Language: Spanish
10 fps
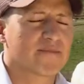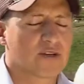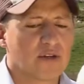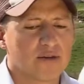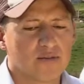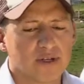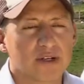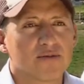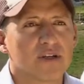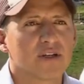Cuando
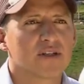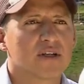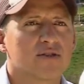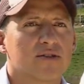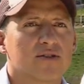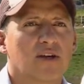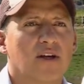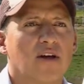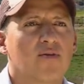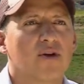empezamos a listar nuestro
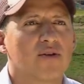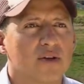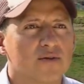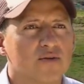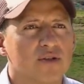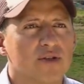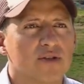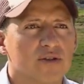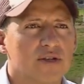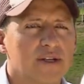ganado para una
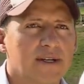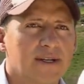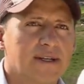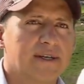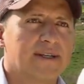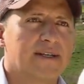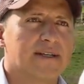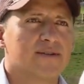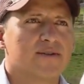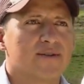exposición,
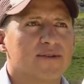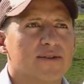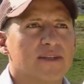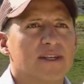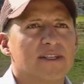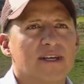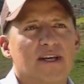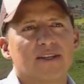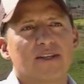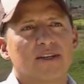ellas,
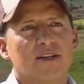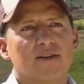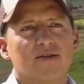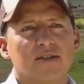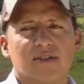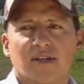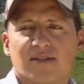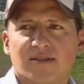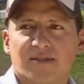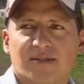dejan de ser
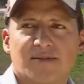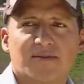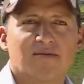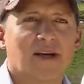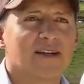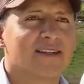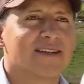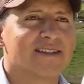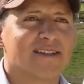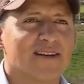nuestras
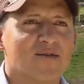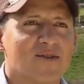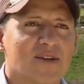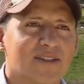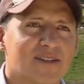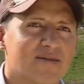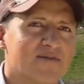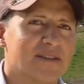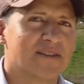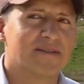máquinas, digámoslo así,
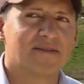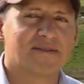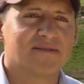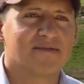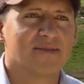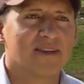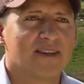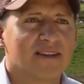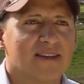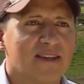pues,
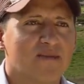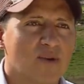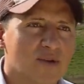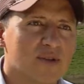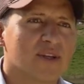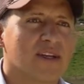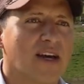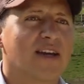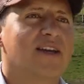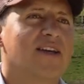de producir
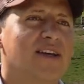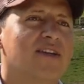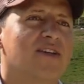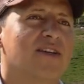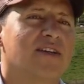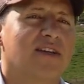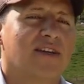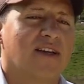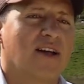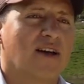carne y leche,
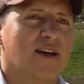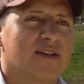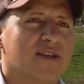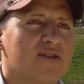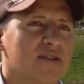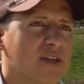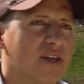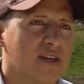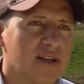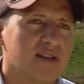a ser
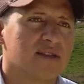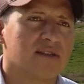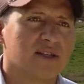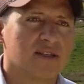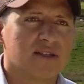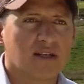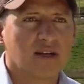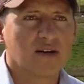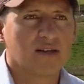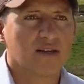nuestras reinas de belleza,
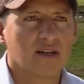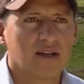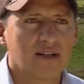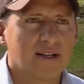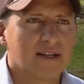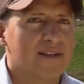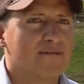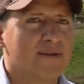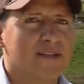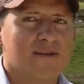la verdad.
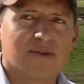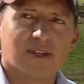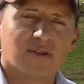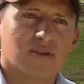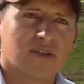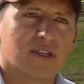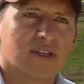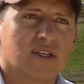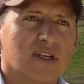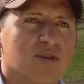Empezamos a
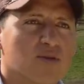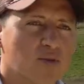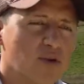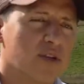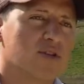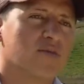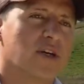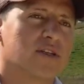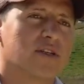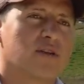consentirlas un poquito
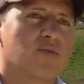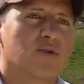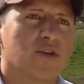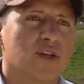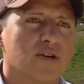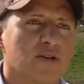más que en el potrero.